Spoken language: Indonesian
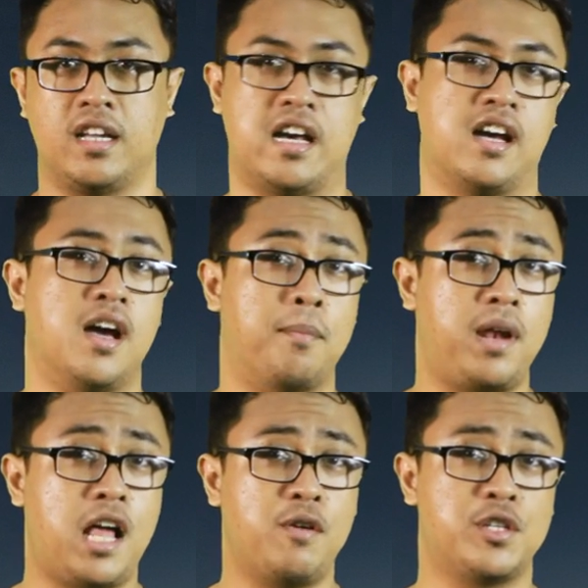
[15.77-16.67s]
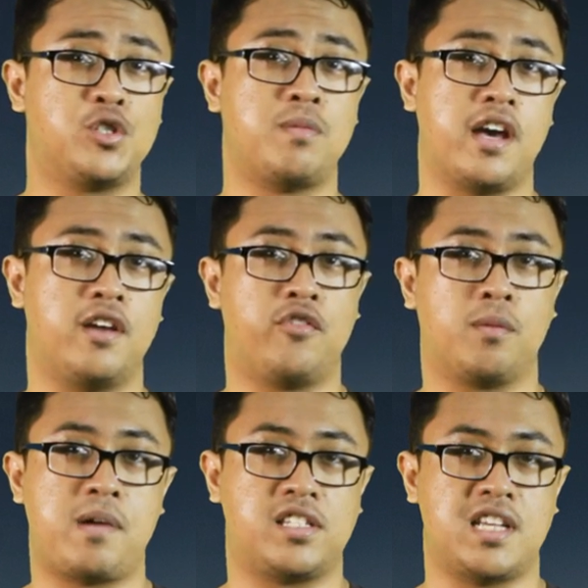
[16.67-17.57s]
Nah, melalui sejumlah
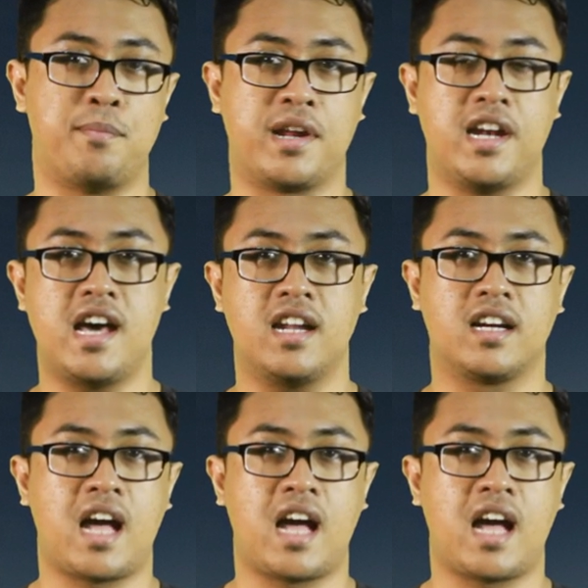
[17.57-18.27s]
informasi yang beredar,